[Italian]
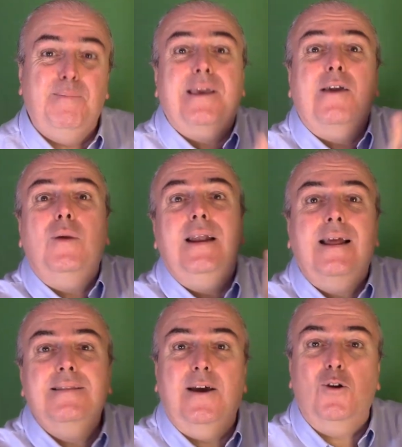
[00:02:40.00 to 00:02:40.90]
perché quelli
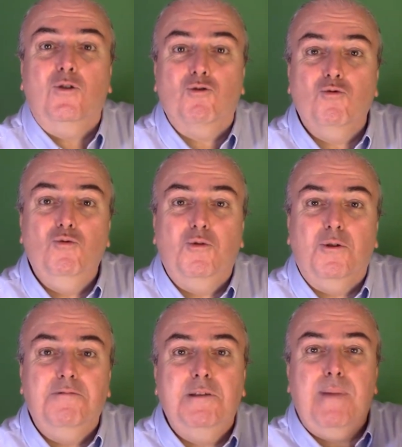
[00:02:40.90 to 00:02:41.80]
là ti hanno
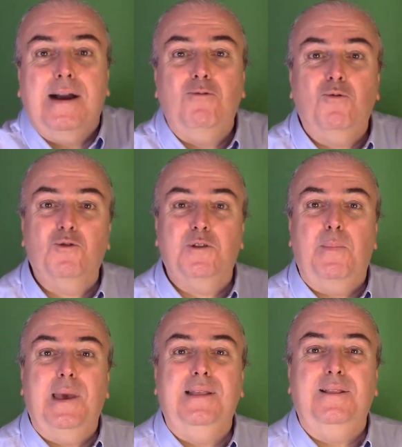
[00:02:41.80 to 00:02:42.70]
assunto, ti pagano uno
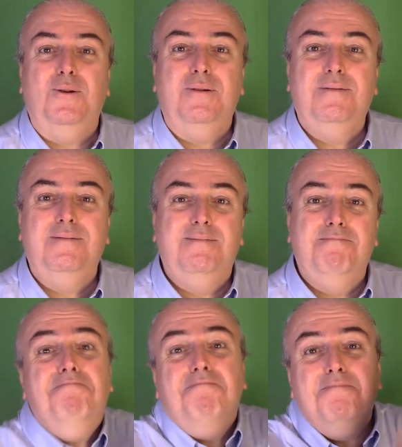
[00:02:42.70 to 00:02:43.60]
stipendio,
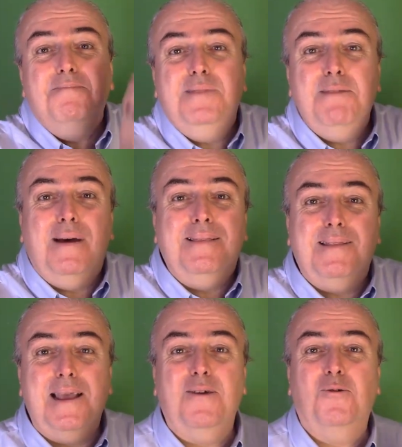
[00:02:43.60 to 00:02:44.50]
ti
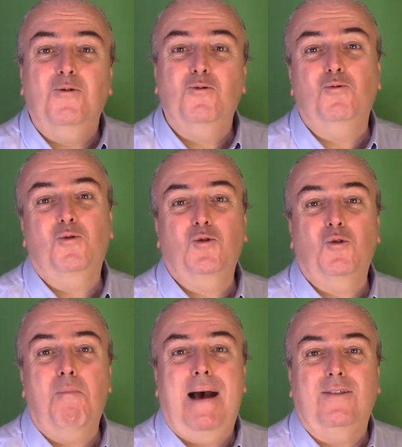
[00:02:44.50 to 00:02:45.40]
mantengono tutto
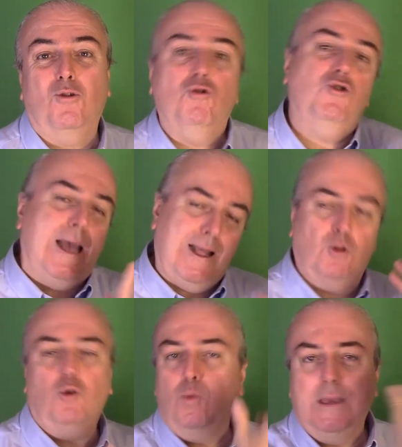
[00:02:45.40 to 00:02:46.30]
sommato.
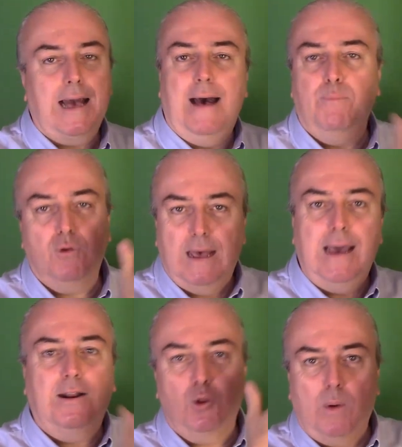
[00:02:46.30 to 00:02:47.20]
Certo, tu in cambio
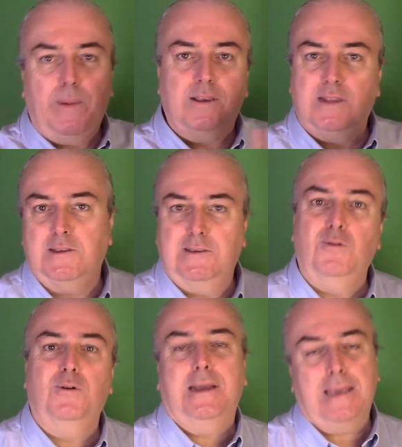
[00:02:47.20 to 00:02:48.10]
dai la tua
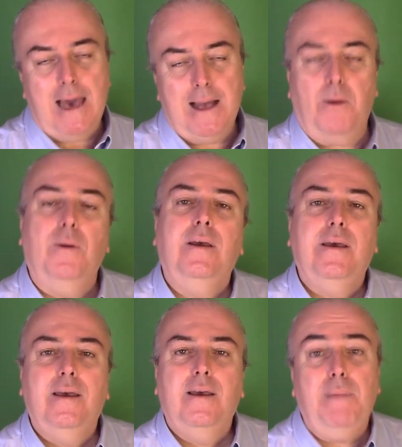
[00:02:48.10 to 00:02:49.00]
prestazione, chiaro.
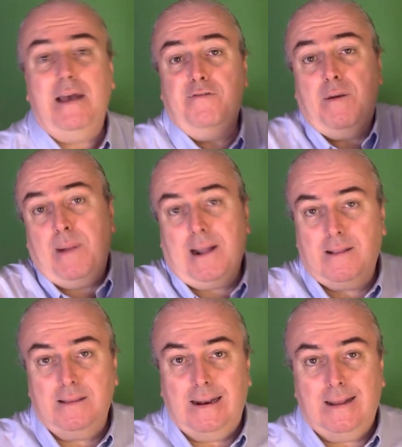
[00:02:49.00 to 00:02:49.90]
Beh, fa
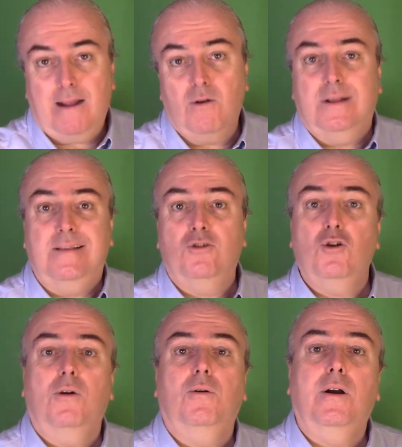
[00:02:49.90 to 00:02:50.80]
parte delle regole del
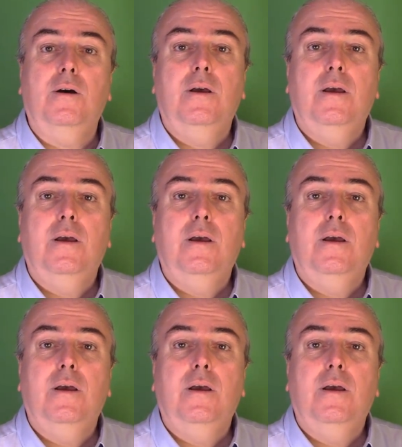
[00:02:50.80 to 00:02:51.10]
gioco, no?